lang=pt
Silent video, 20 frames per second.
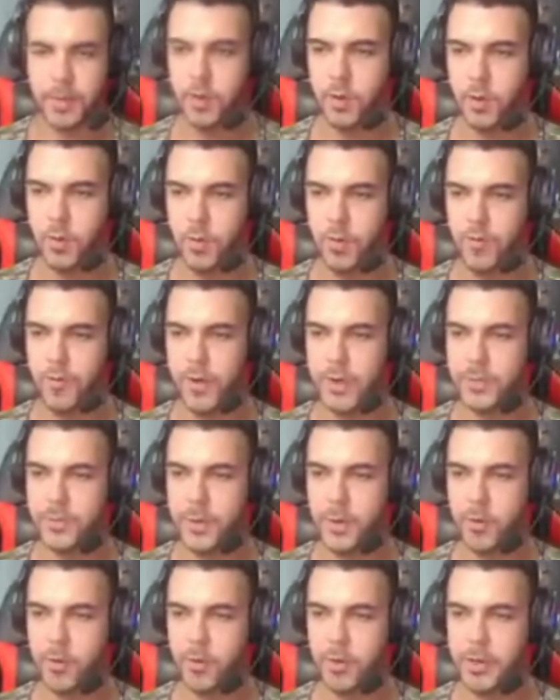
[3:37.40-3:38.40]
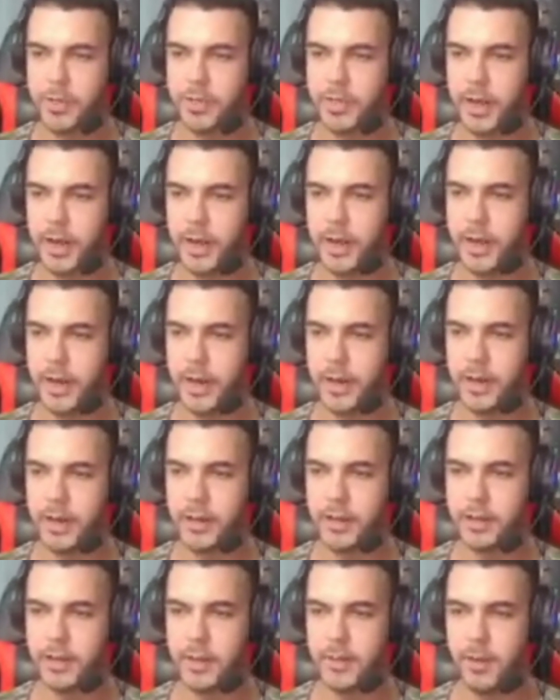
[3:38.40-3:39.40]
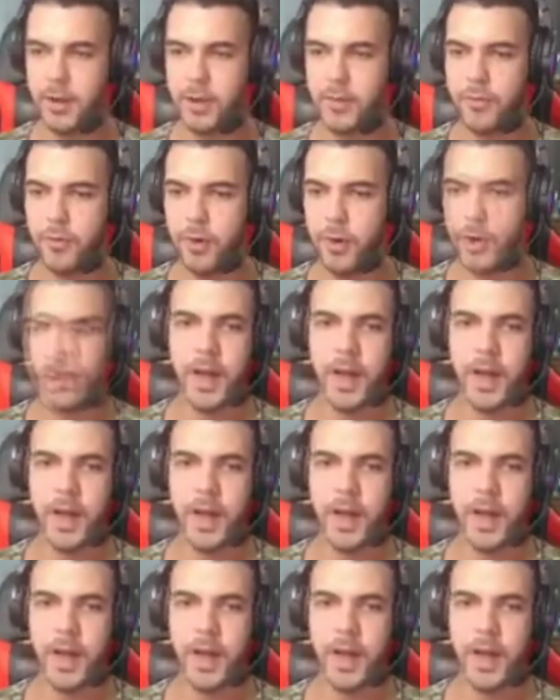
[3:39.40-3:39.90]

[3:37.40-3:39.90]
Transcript: Como eu faço pra conquistar ela da melhor forma?